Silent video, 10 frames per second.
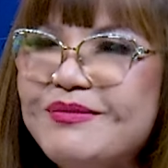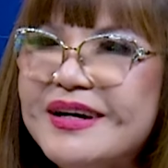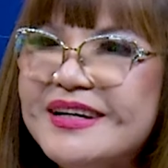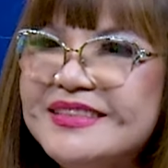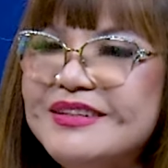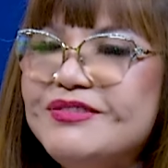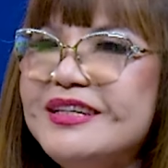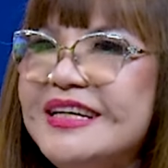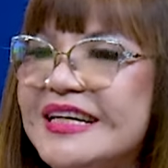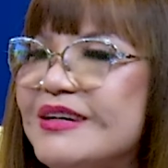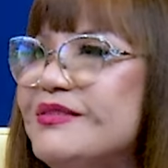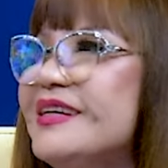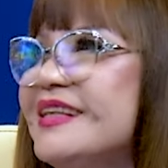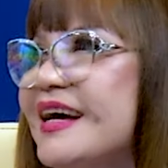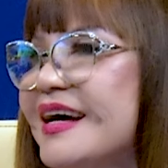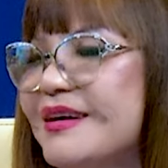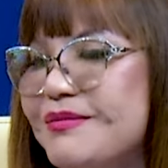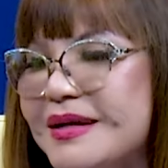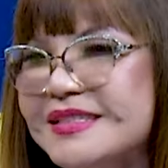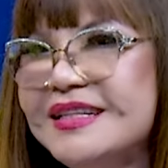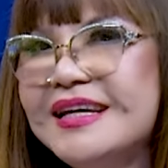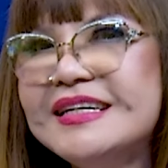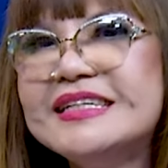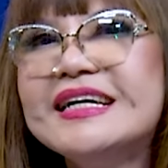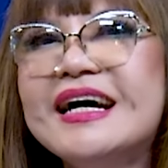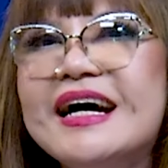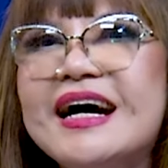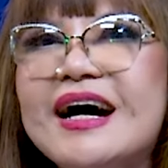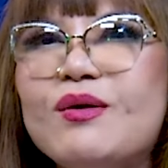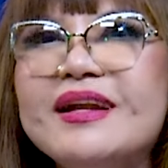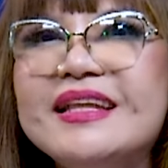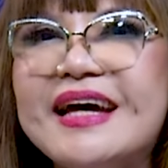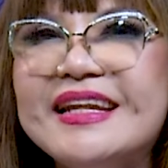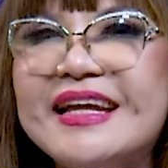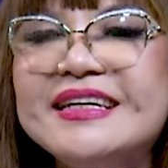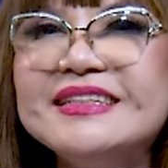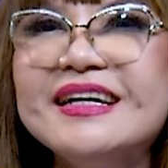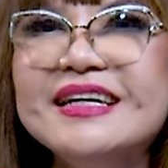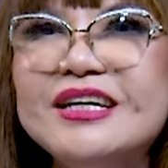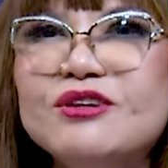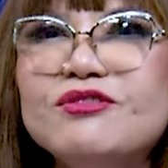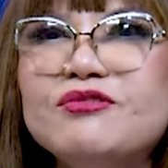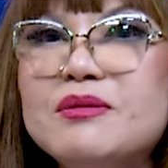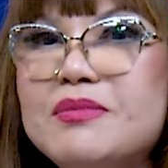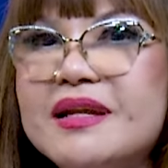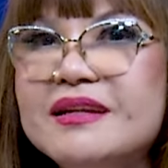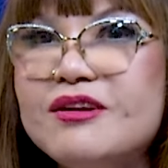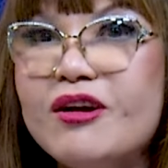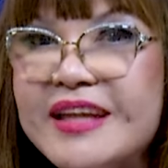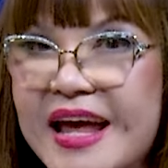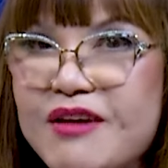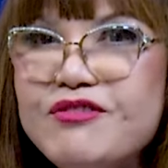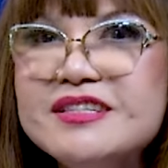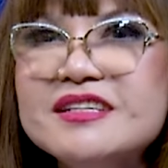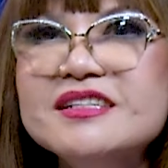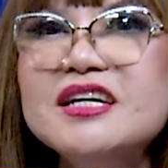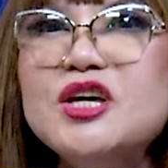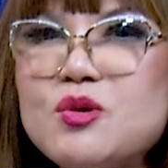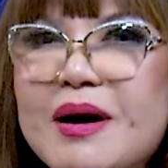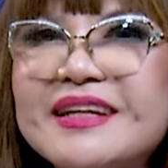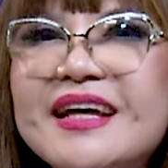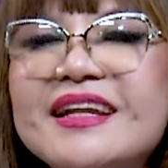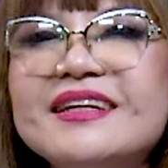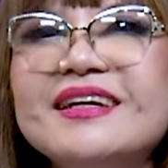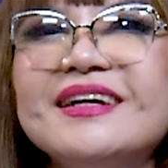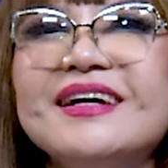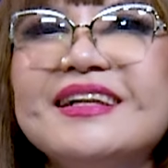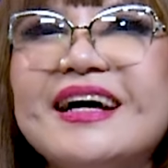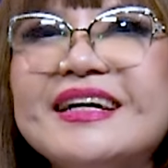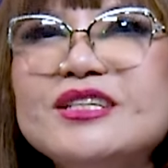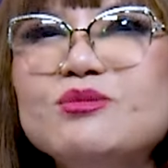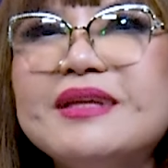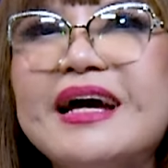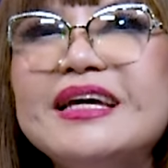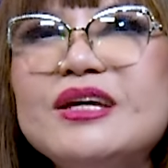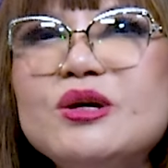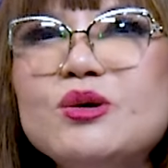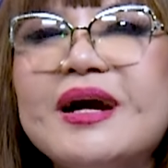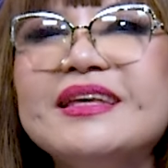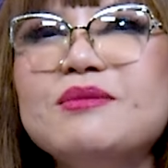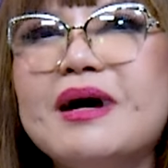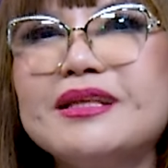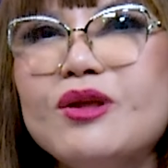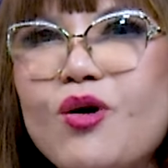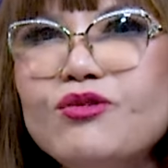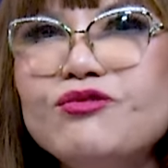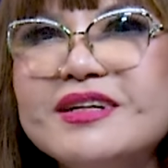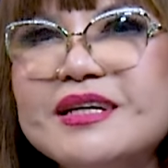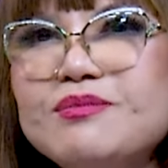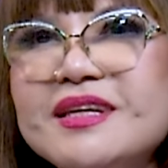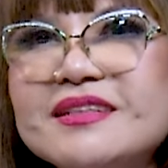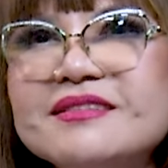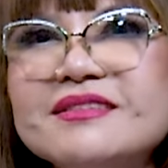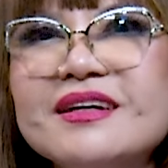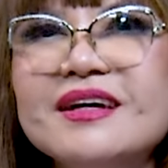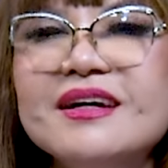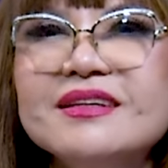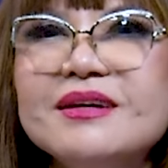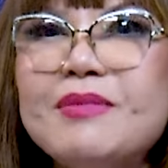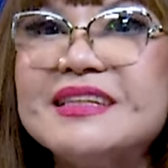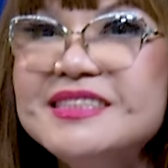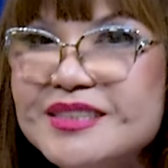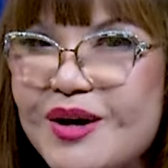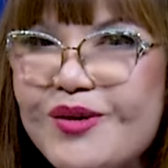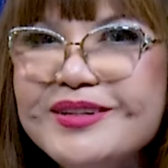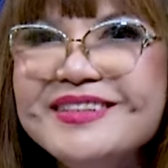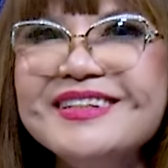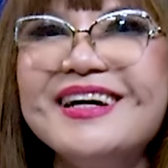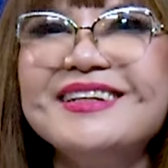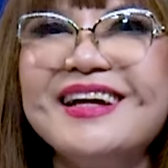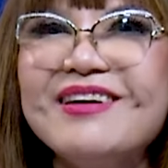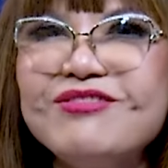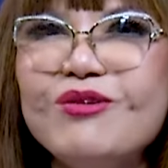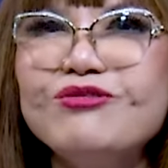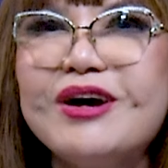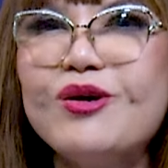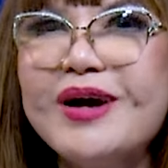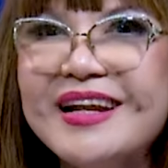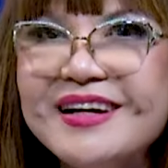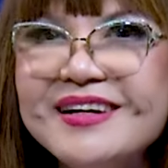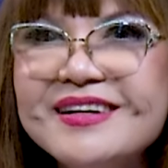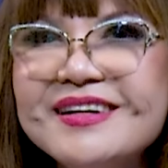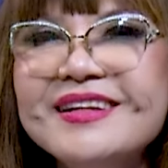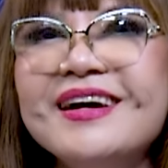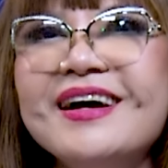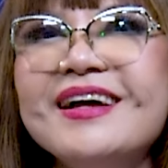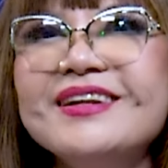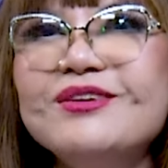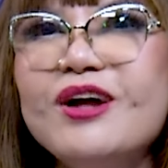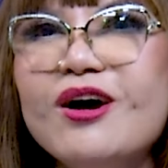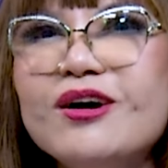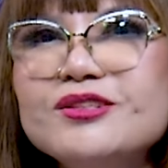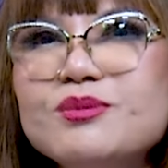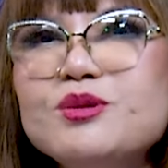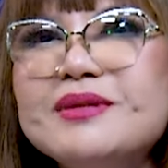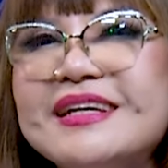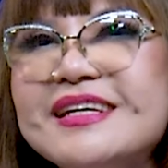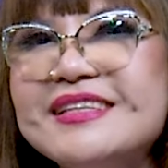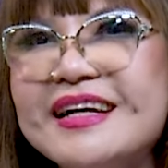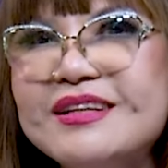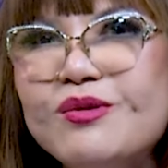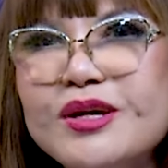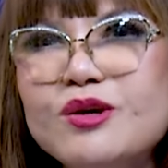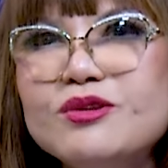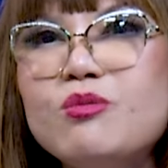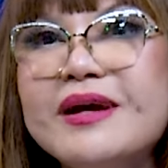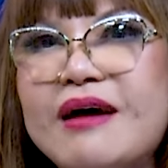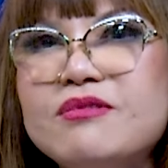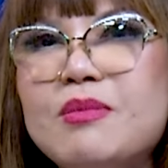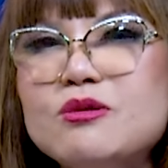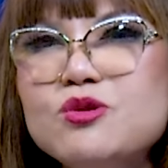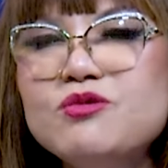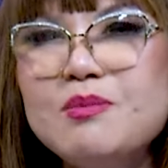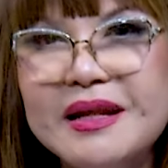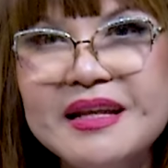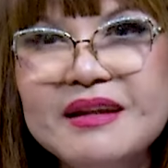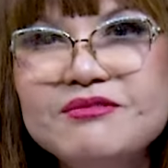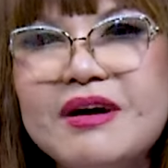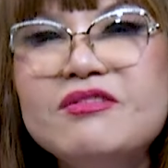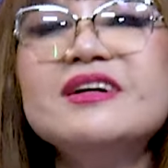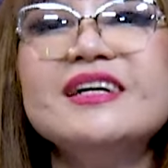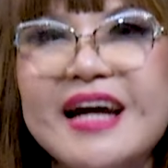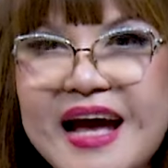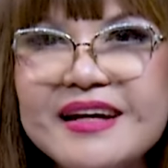ơn Tiffany cũng như là bác sĩ Lê Hưng. Qua đề tài này, Hương Thơ hiểu và phân biệt rõ thêm về sự yêu bản thân, là khi chúng ta yêu cả những mặt tốt và chấp nhận những mặt chưa tốt, cần khắc phục và cố gắng hơn. Điều đó có giúp chúng ta dễ dàng thấu hiểu, thông cảm và bao dung với bản thân và với người khác.